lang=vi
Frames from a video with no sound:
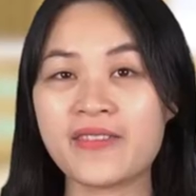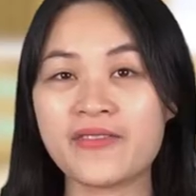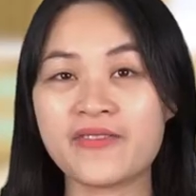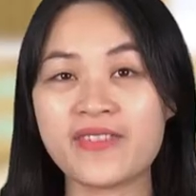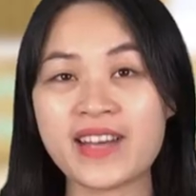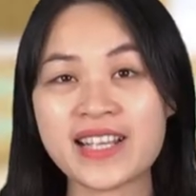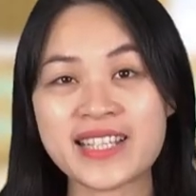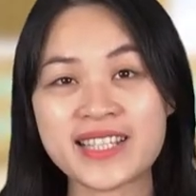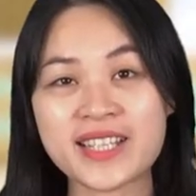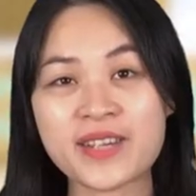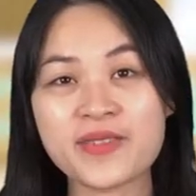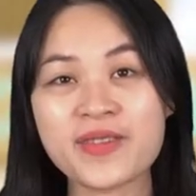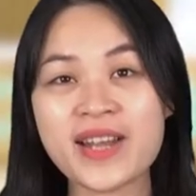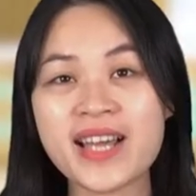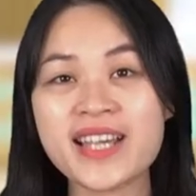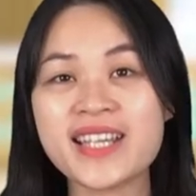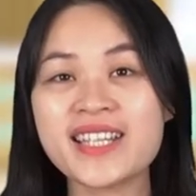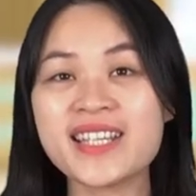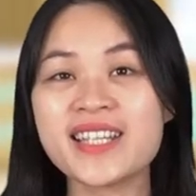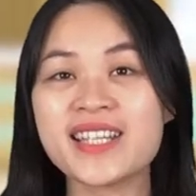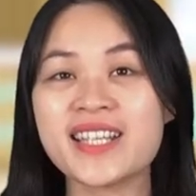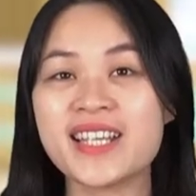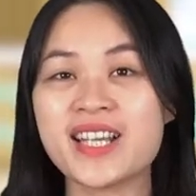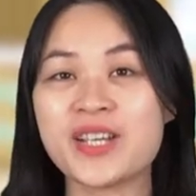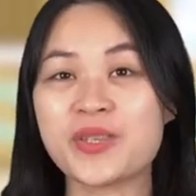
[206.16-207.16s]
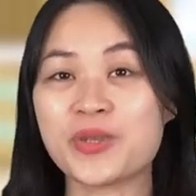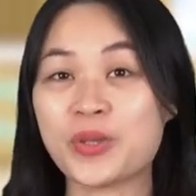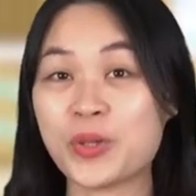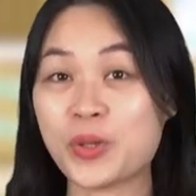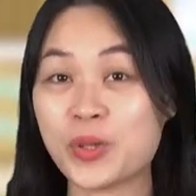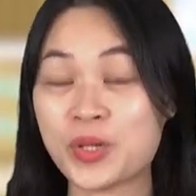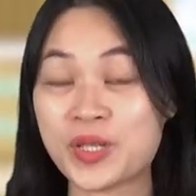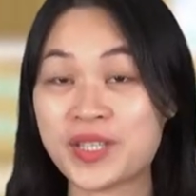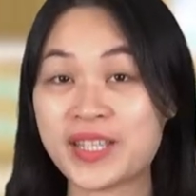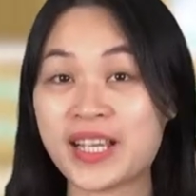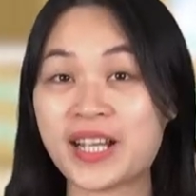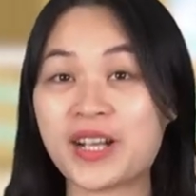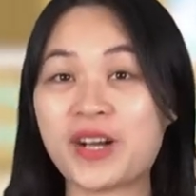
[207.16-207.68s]
Và sau đây,
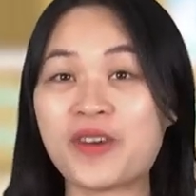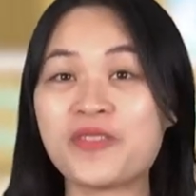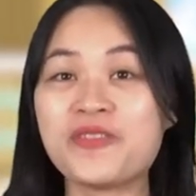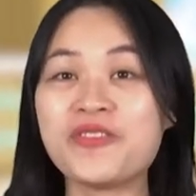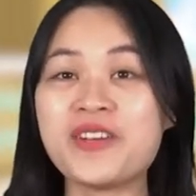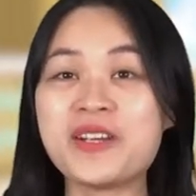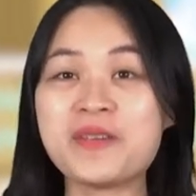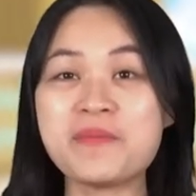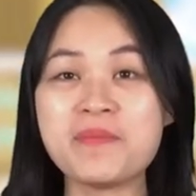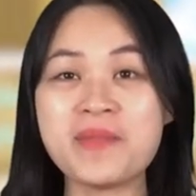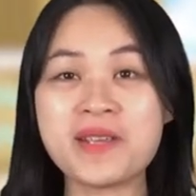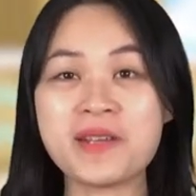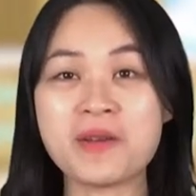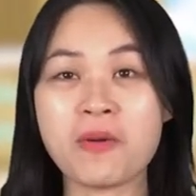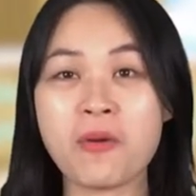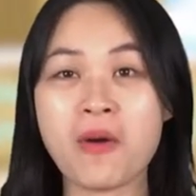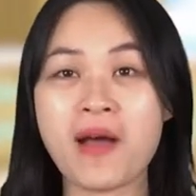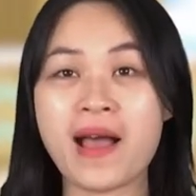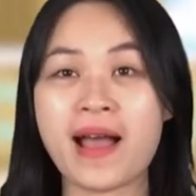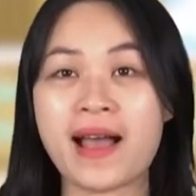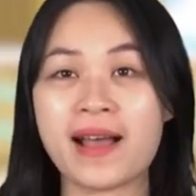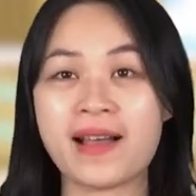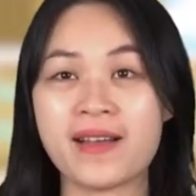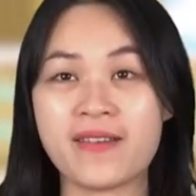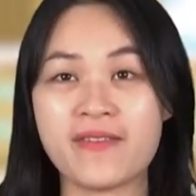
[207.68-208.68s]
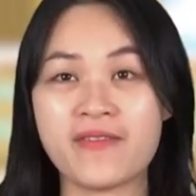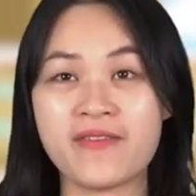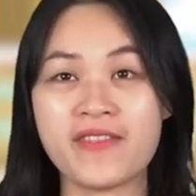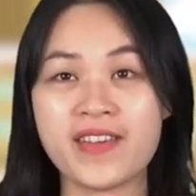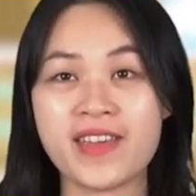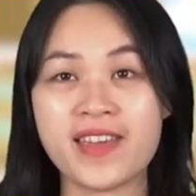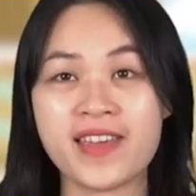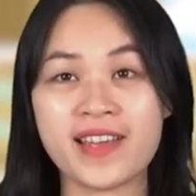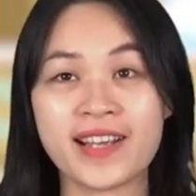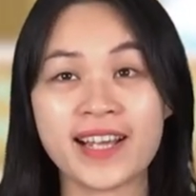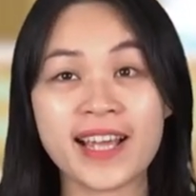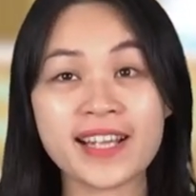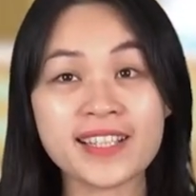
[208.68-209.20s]
tôi sẽ có phần minh họa
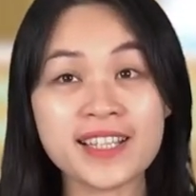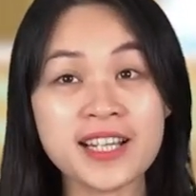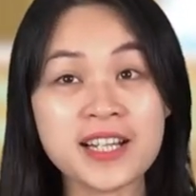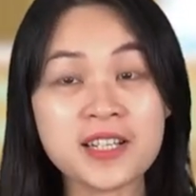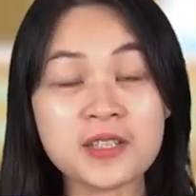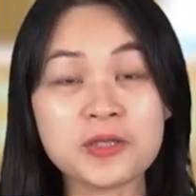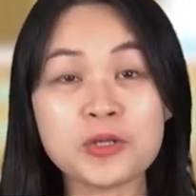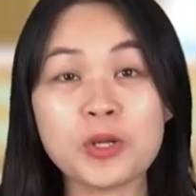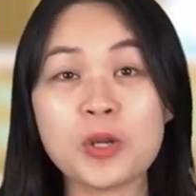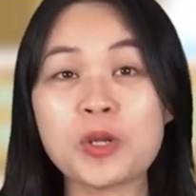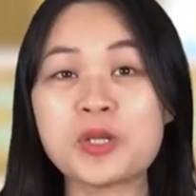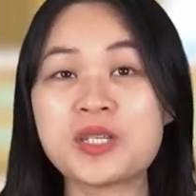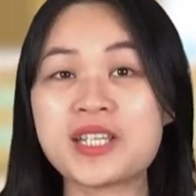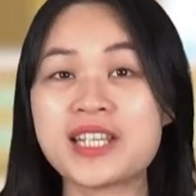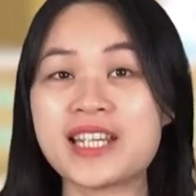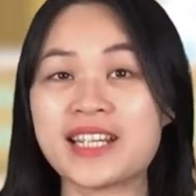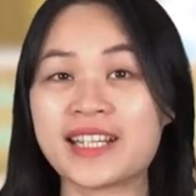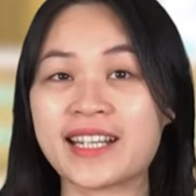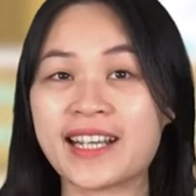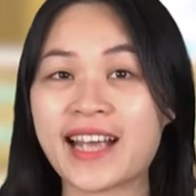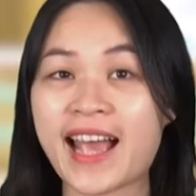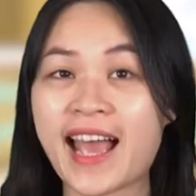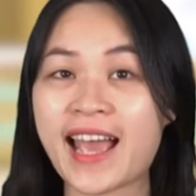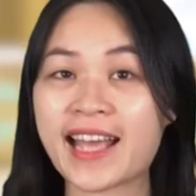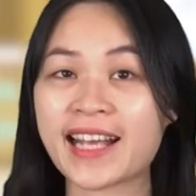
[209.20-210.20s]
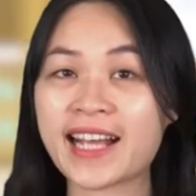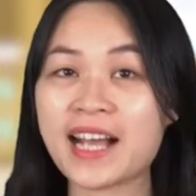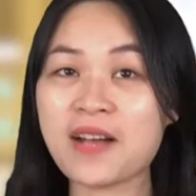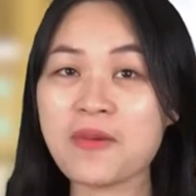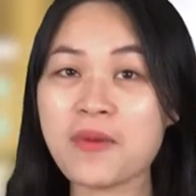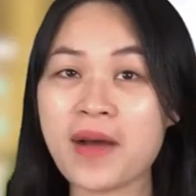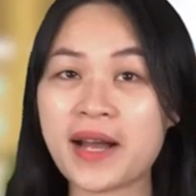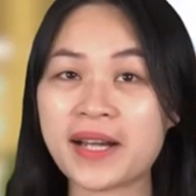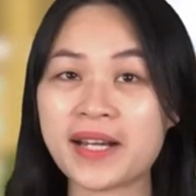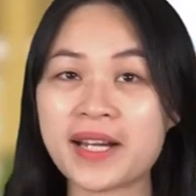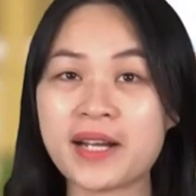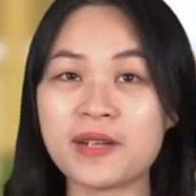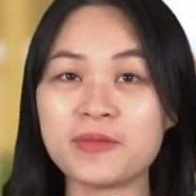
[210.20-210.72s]
về cách thức tôi triển khai
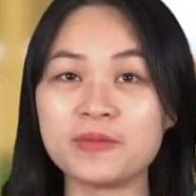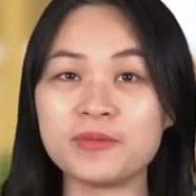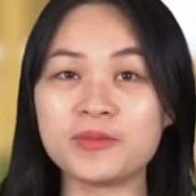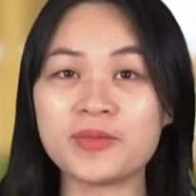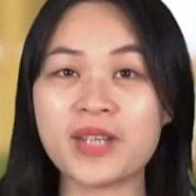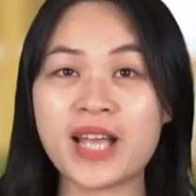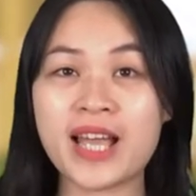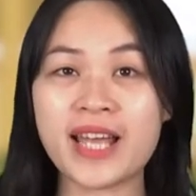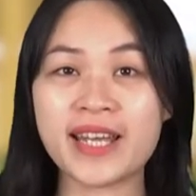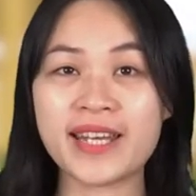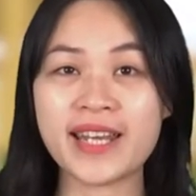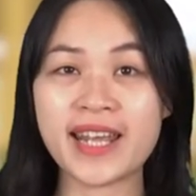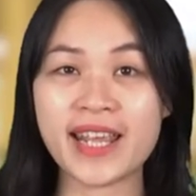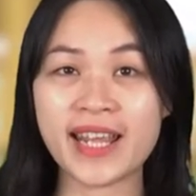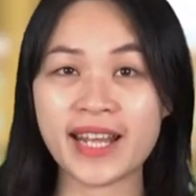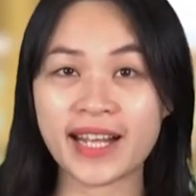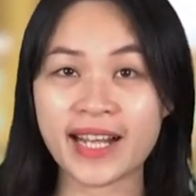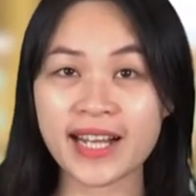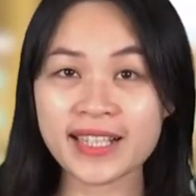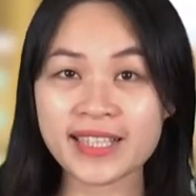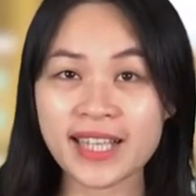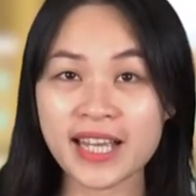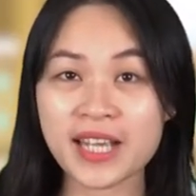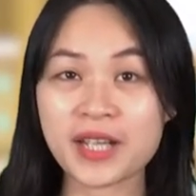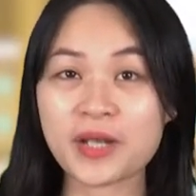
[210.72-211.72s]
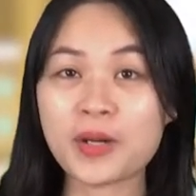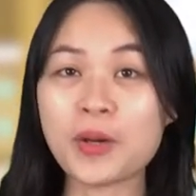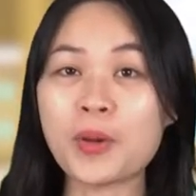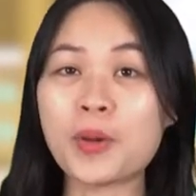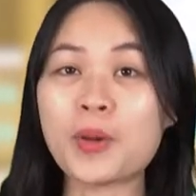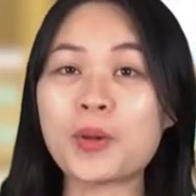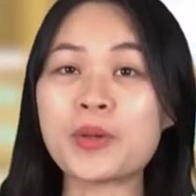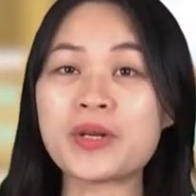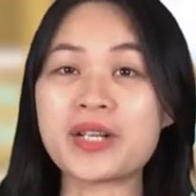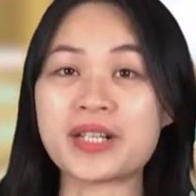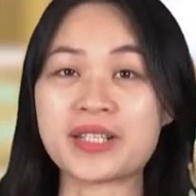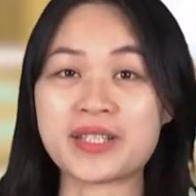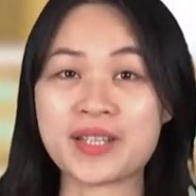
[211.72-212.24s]
các hoạt động để các thầy
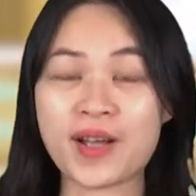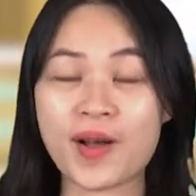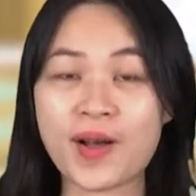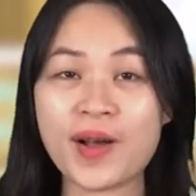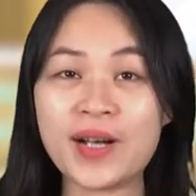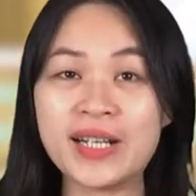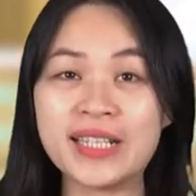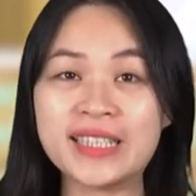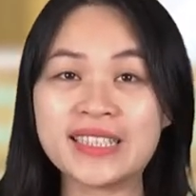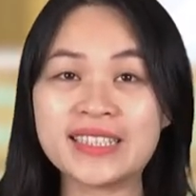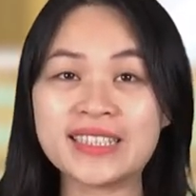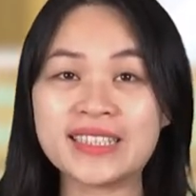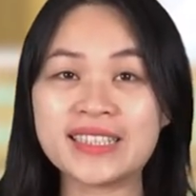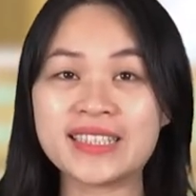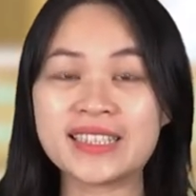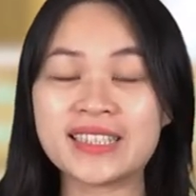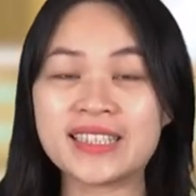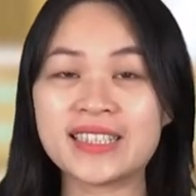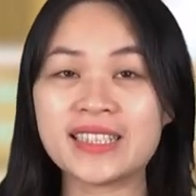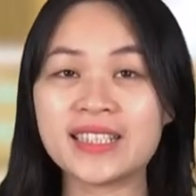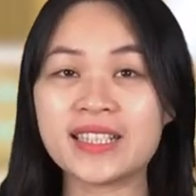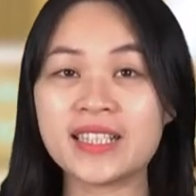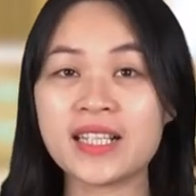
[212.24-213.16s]
cô được rõ hơn.